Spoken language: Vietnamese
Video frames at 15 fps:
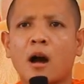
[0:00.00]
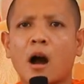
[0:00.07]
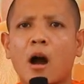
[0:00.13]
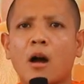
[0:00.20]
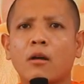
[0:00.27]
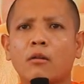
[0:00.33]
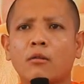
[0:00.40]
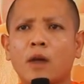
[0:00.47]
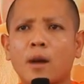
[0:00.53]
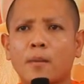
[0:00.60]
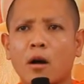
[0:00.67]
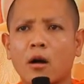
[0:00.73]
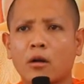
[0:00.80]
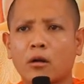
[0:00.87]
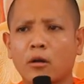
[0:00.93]
Ở ruột,
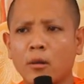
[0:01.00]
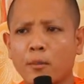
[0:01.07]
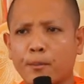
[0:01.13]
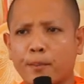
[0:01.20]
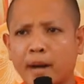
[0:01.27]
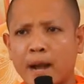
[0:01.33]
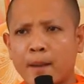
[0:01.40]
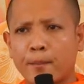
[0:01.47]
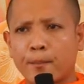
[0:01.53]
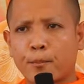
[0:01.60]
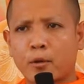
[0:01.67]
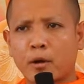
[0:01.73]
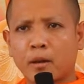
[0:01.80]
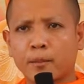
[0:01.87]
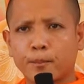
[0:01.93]
ở cụp Pram
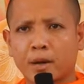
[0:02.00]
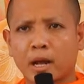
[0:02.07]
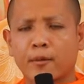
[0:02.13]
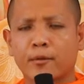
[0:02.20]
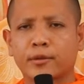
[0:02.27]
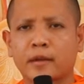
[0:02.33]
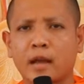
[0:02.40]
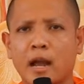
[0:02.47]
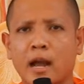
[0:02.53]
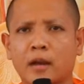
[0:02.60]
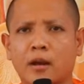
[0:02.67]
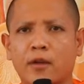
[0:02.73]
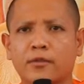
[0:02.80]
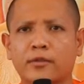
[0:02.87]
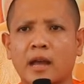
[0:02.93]
Phuan Pram Sa
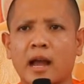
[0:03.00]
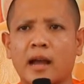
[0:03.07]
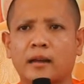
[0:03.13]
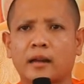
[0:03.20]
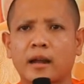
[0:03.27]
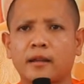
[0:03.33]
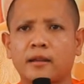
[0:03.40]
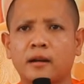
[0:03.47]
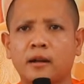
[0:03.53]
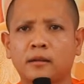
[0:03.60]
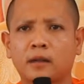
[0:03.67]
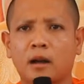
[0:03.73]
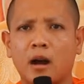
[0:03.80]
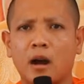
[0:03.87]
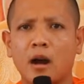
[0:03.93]
Đói xa đại
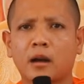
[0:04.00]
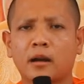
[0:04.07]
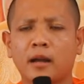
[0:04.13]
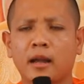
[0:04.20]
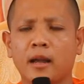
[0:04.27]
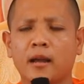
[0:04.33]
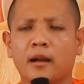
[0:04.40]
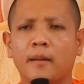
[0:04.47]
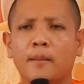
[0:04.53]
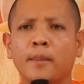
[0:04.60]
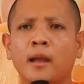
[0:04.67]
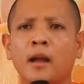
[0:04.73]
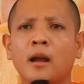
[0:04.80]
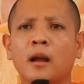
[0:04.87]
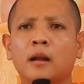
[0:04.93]
dương tộc ọc nia
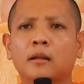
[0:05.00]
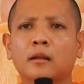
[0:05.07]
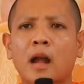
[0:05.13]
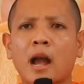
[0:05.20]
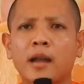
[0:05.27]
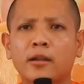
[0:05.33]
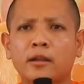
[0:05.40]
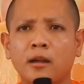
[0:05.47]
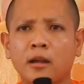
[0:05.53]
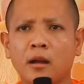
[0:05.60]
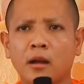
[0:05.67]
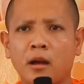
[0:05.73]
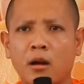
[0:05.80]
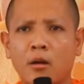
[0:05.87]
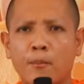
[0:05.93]
Đại chia
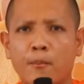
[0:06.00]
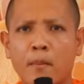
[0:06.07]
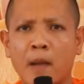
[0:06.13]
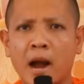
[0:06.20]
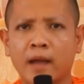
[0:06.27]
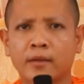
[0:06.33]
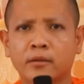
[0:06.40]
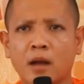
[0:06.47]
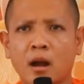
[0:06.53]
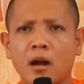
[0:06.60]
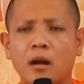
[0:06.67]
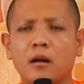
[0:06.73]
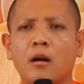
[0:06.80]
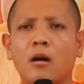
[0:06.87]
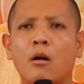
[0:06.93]
ốc ba sọ
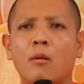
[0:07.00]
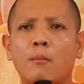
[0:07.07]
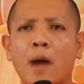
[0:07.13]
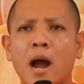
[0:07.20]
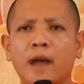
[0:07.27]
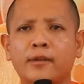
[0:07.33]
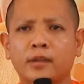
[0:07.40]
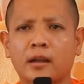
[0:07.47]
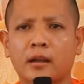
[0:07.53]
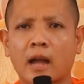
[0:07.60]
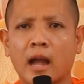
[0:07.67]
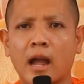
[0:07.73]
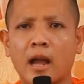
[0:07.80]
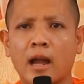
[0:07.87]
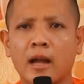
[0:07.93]
Ốc ba sĩ
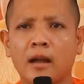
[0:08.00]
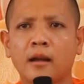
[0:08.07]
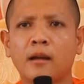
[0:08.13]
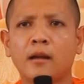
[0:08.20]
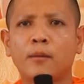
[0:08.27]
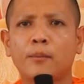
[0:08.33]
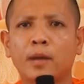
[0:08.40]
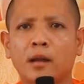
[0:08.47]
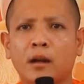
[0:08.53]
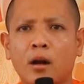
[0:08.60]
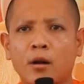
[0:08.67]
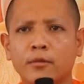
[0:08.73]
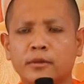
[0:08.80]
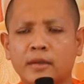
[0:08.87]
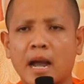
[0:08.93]
cá Vì
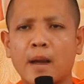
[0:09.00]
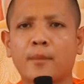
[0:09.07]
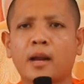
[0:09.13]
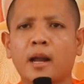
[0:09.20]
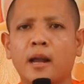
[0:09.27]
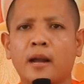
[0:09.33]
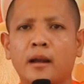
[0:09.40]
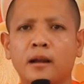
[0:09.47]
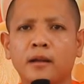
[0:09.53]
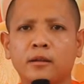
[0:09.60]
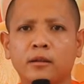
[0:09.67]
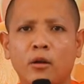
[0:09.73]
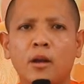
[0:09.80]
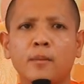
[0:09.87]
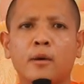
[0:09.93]
khóc xa mà này nâng
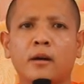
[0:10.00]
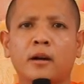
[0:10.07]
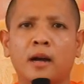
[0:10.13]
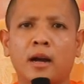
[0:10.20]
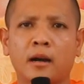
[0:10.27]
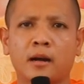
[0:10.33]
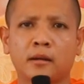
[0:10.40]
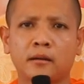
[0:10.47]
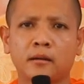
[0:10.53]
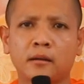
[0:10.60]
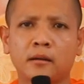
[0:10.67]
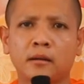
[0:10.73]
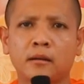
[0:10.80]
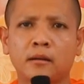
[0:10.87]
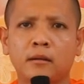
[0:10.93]
chui bằng rừng
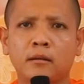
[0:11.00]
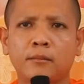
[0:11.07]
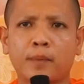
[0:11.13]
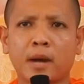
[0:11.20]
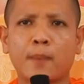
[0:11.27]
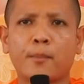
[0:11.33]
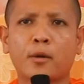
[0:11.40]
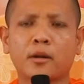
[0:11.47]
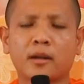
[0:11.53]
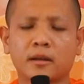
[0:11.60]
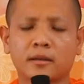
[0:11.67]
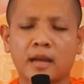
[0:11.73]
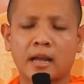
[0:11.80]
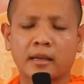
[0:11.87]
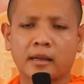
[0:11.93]
Bà Phật
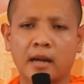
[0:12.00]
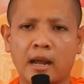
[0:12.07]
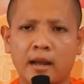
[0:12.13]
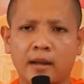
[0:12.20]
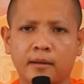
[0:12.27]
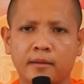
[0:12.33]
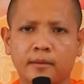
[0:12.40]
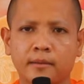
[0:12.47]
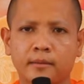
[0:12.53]
Sát Na